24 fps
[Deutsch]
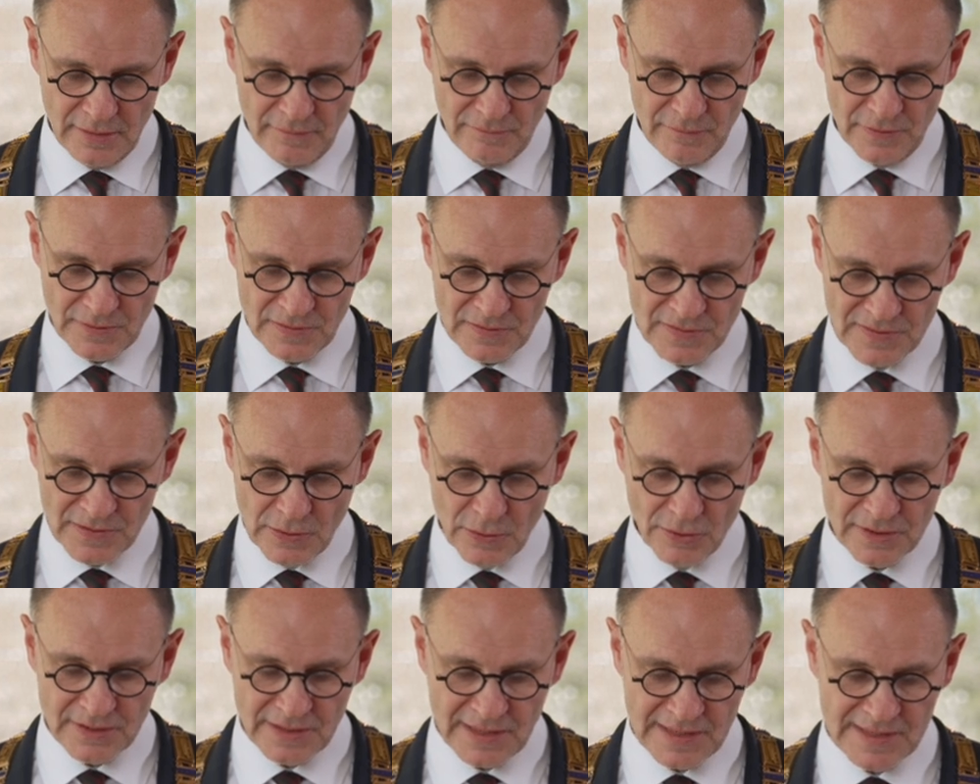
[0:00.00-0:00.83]
wird uns
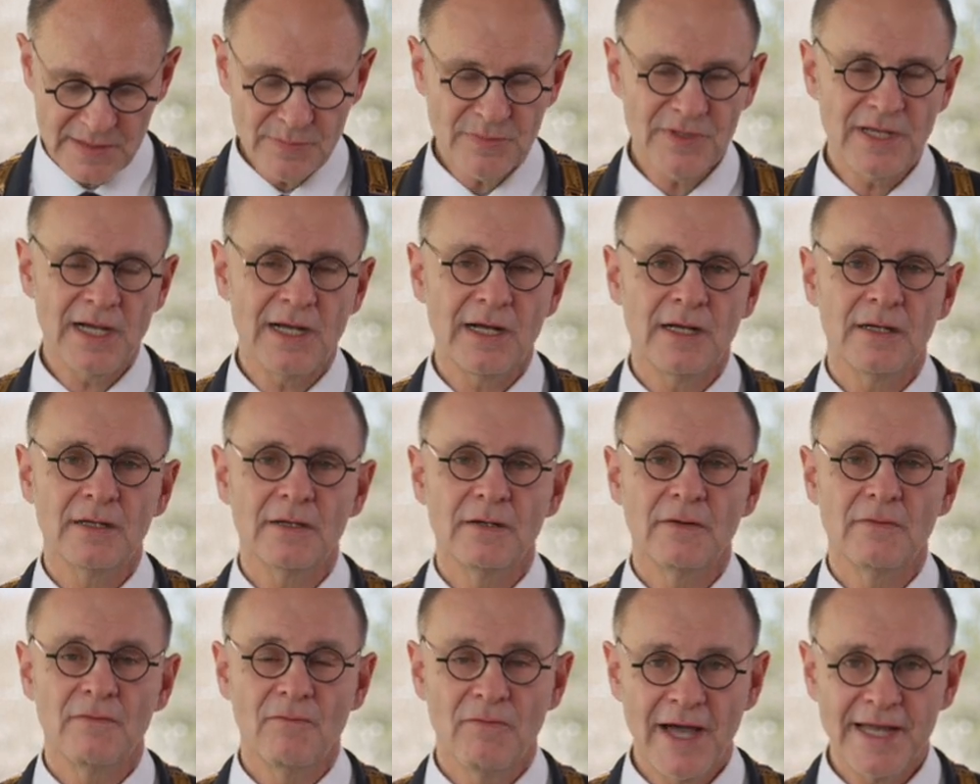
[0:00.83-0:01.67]
auch in diesem Jahr
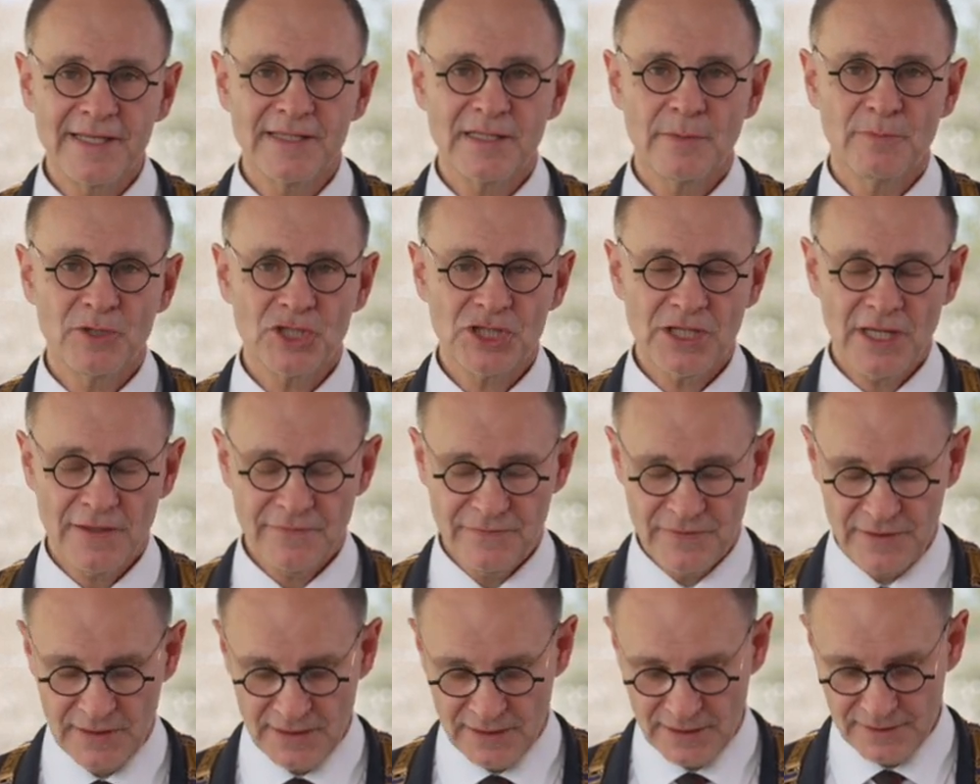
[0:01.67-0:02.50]
weiter
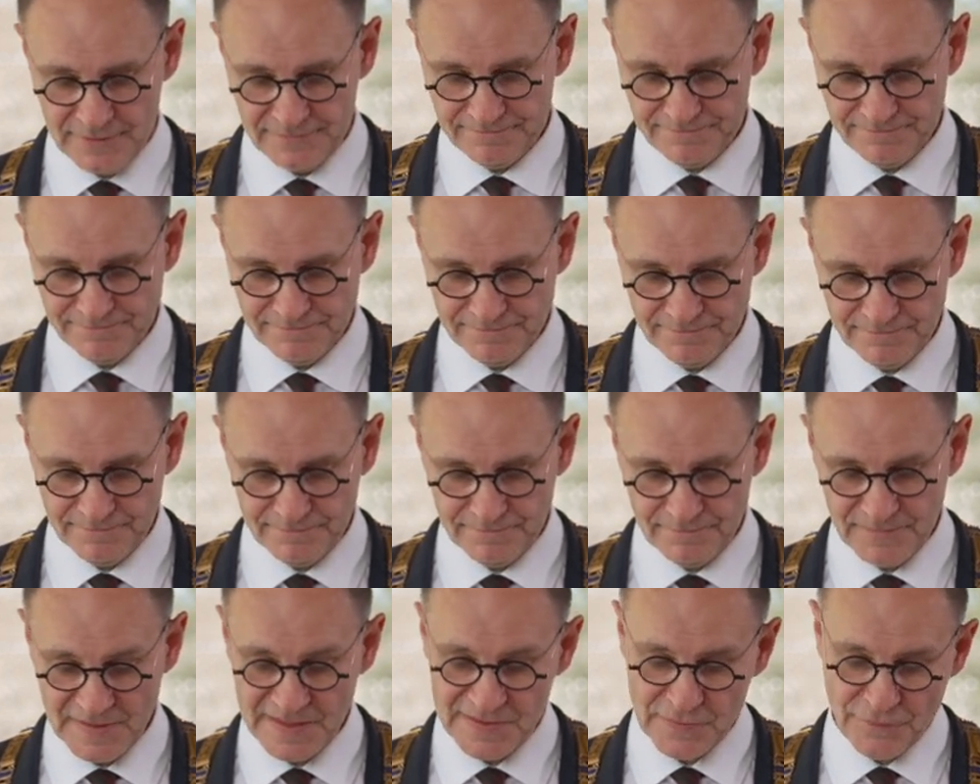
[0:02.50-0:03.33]
beschäftigen.
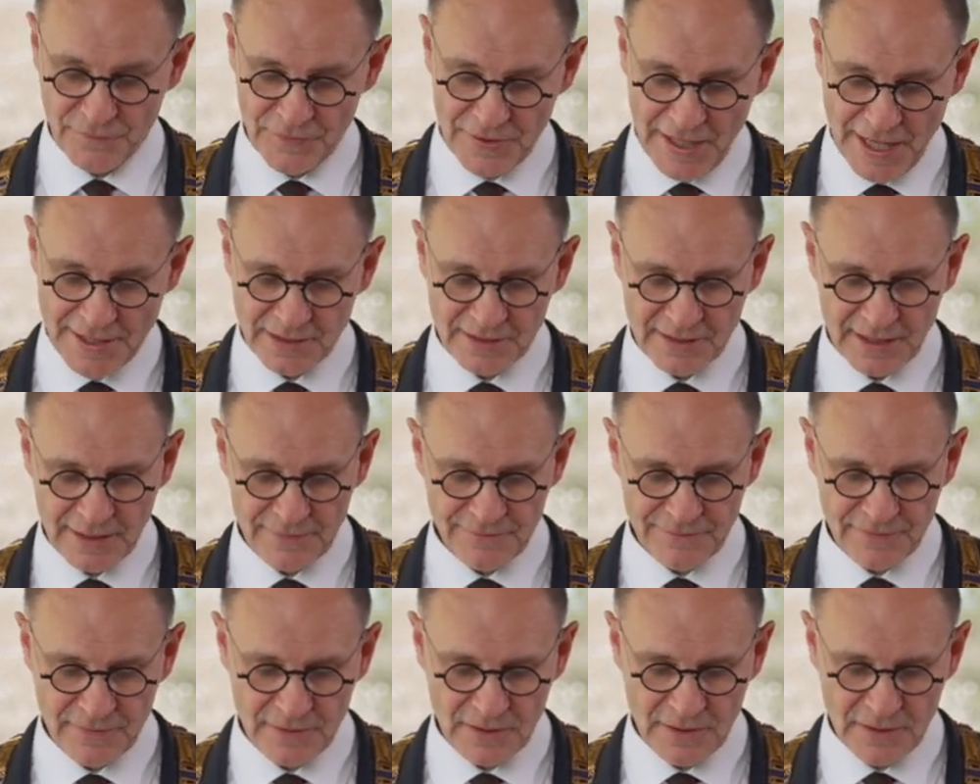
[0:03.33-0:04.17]
Das
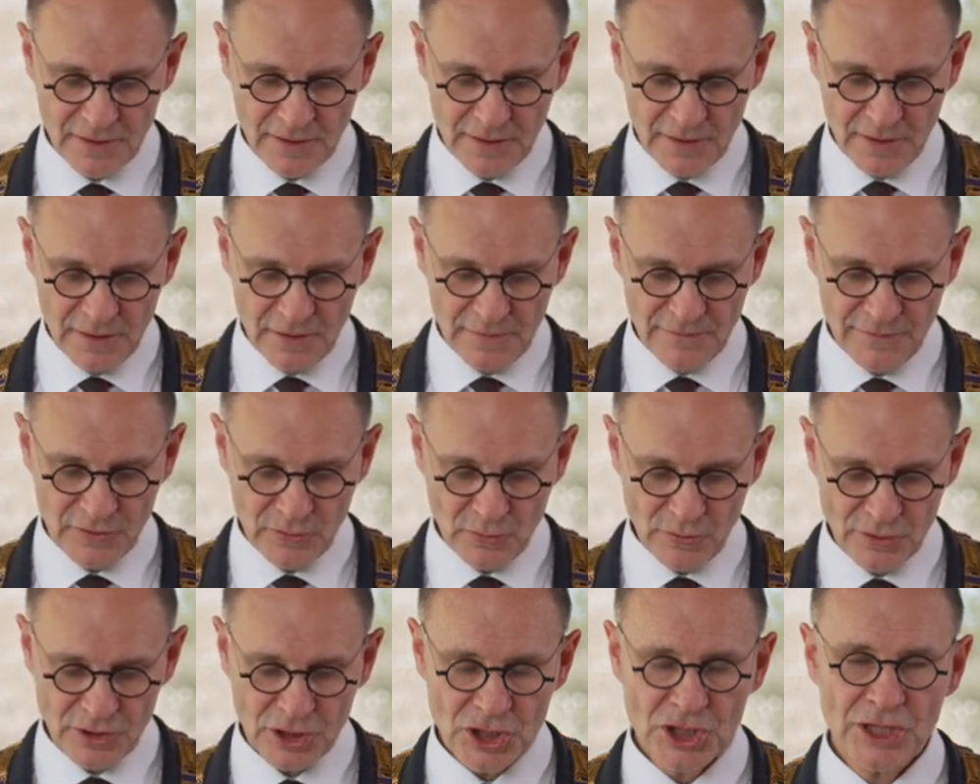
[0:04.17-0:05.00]
Aufeinandertreffen von
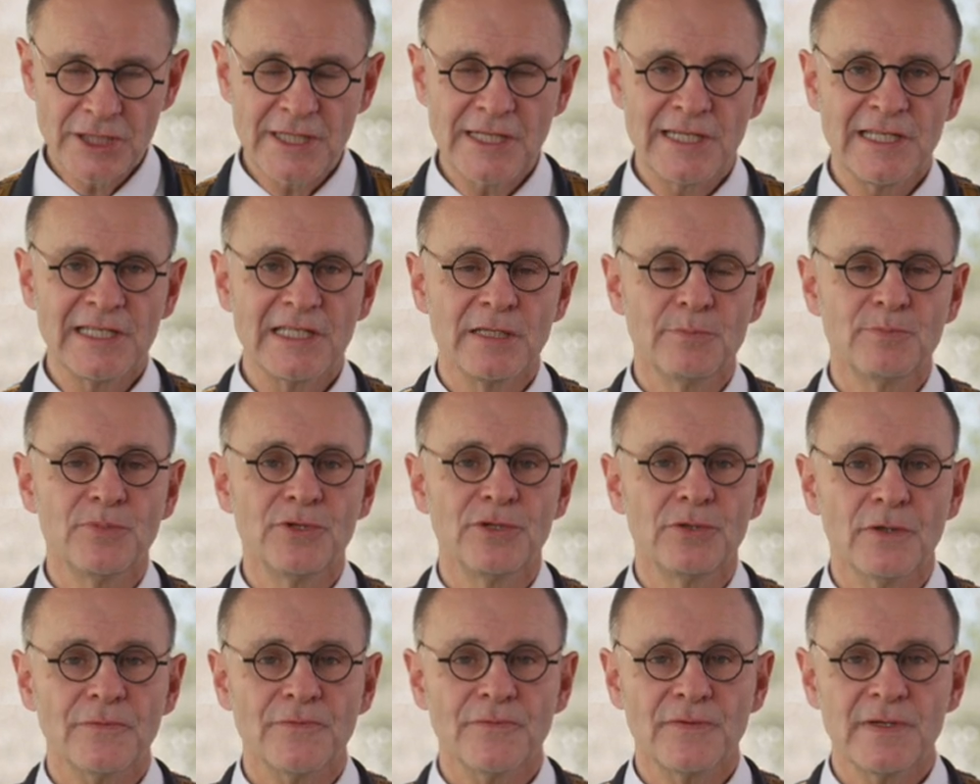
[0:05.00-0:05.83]
unterschiedlichen
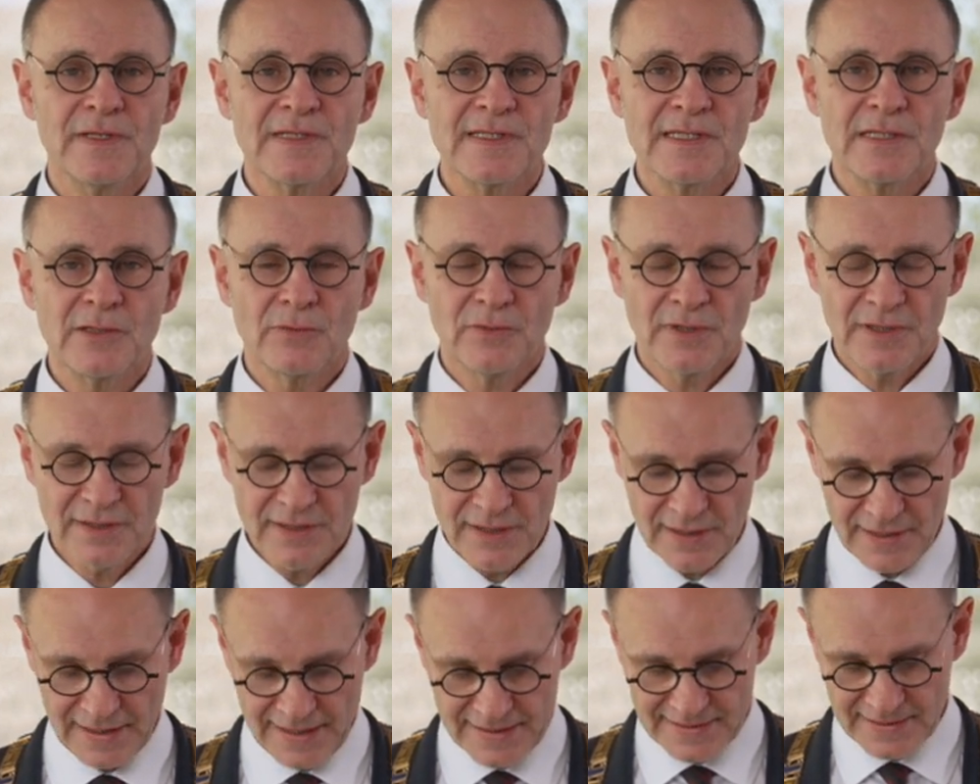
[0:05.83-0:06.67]
Bedürfnissen und
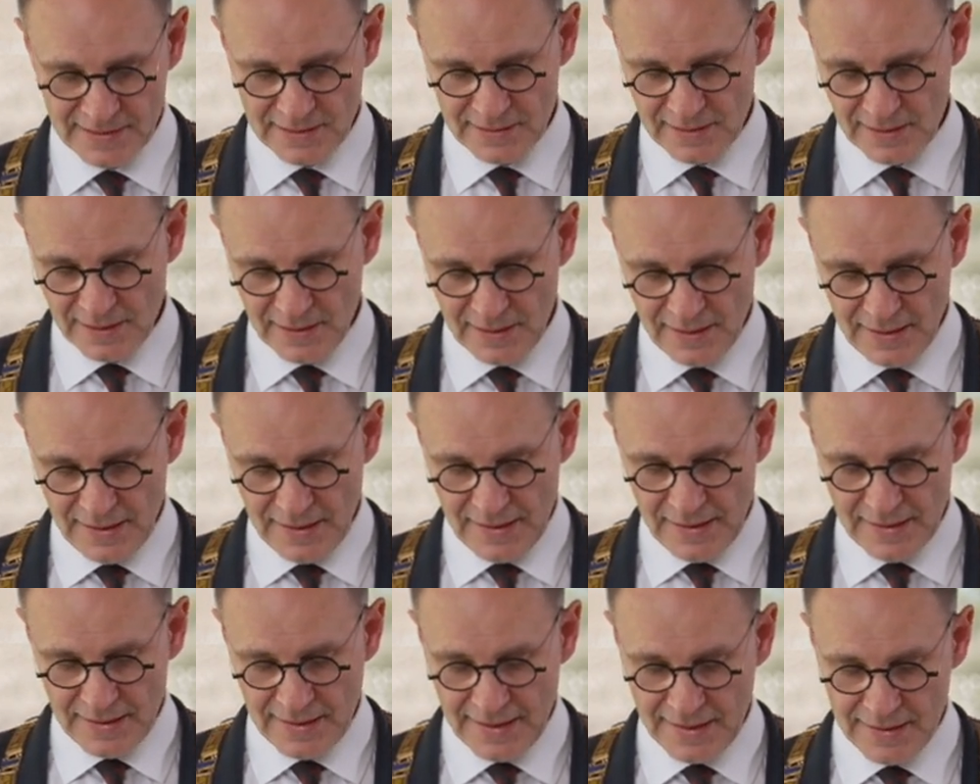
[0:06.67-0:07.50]
Interessen
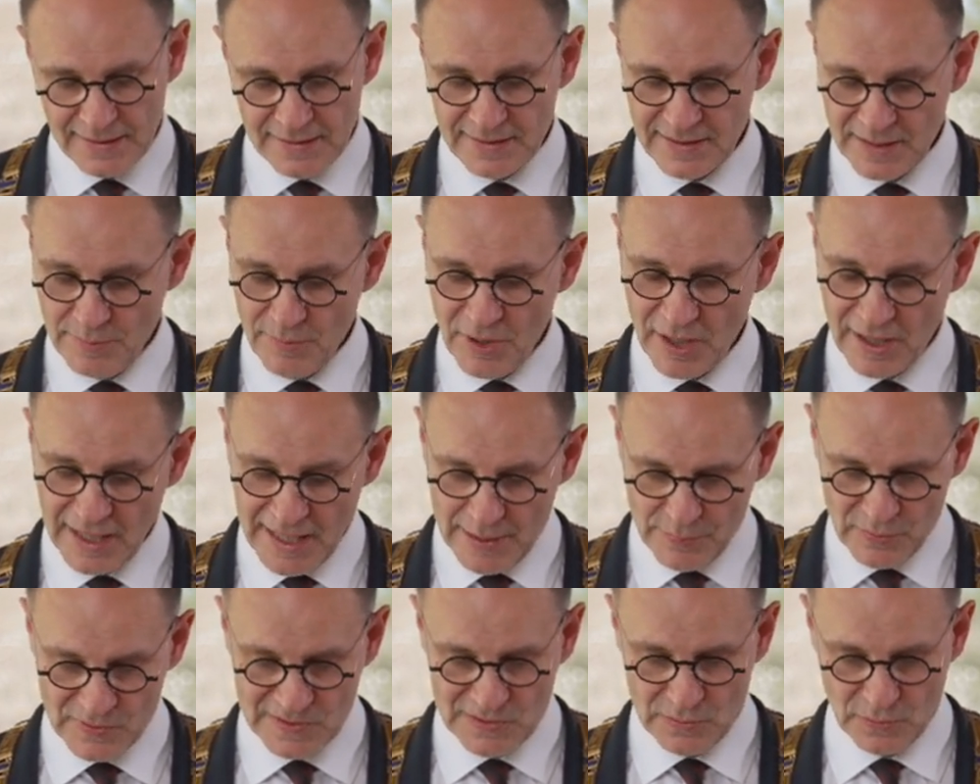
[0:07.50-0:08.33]
geht nicht immer
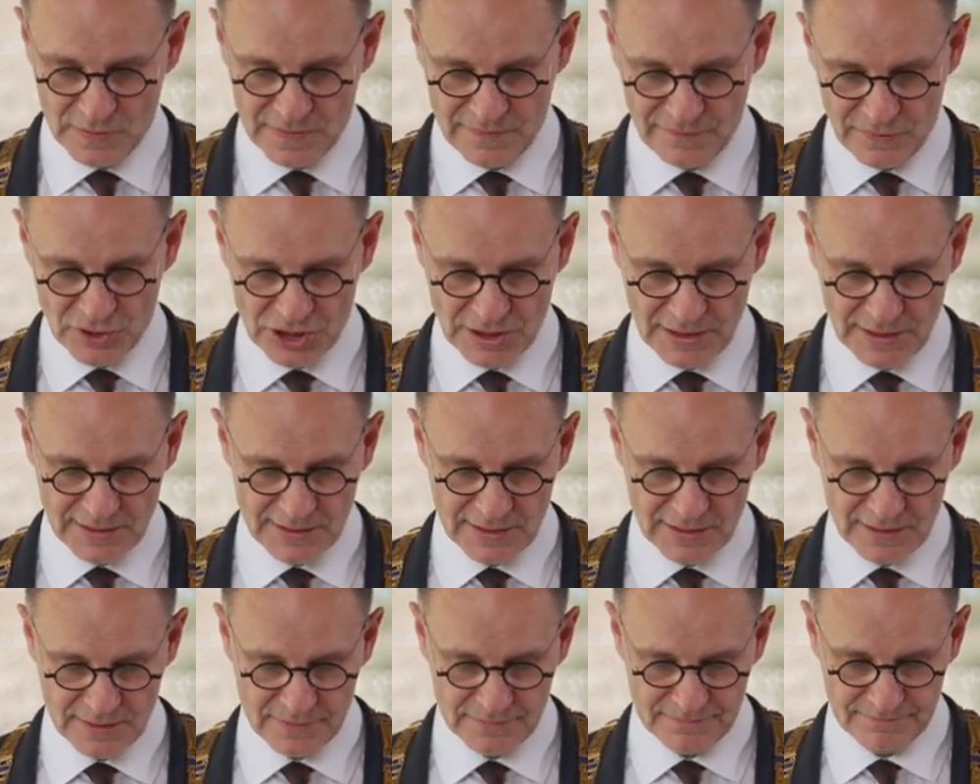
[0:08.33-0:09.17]
reibungslos
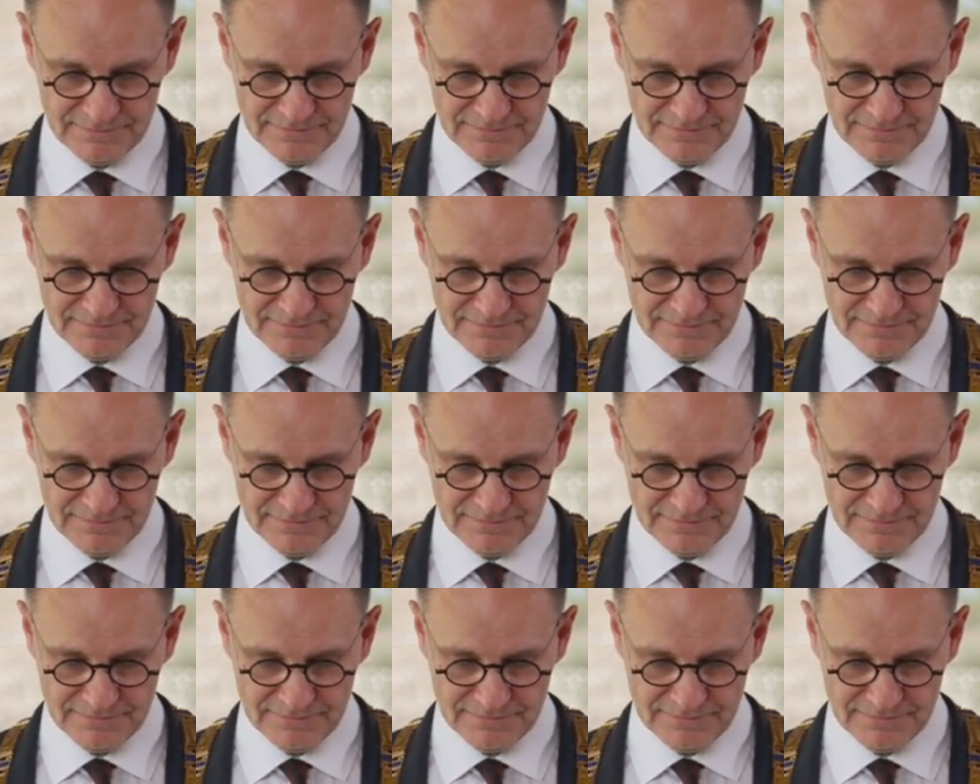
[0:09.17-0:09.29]
vonstatten.